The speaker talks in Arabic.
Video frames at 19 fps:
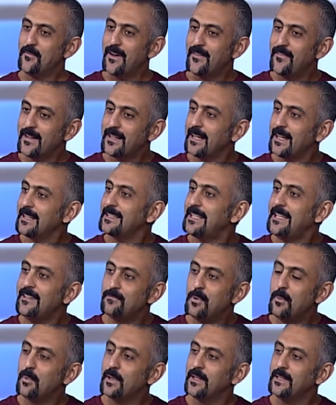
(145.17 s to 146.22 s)
ففكرت
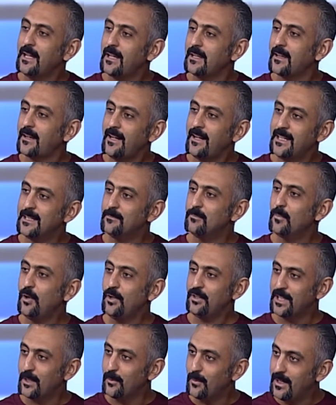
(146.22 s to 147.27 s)
كيف ممكن نخلق احنا
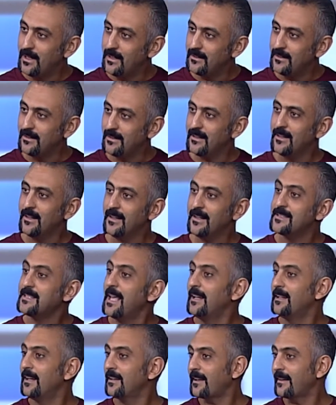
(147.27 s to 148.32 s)
محتوى آه،
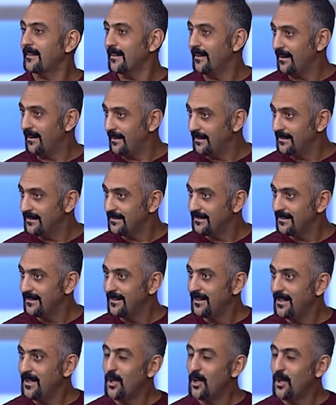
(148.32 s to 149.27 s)
سهل القراءه نعم